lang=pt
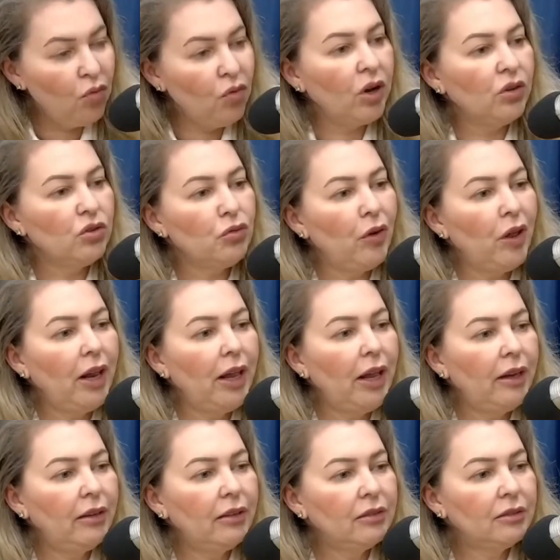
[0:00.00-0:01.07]
branco. que eu te falei. É,
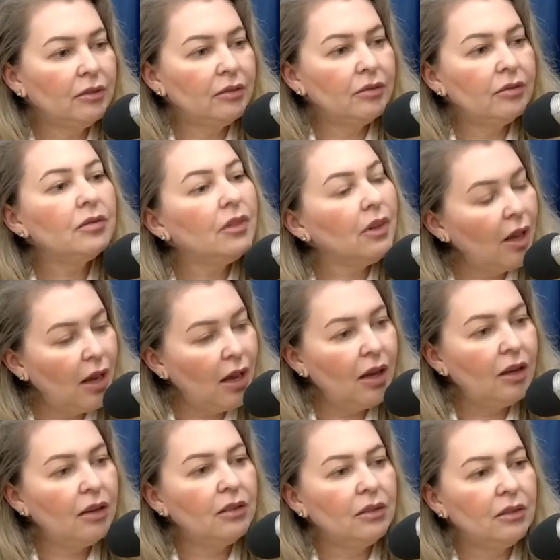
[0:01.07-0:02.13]
é o fungo, né? É. Aquele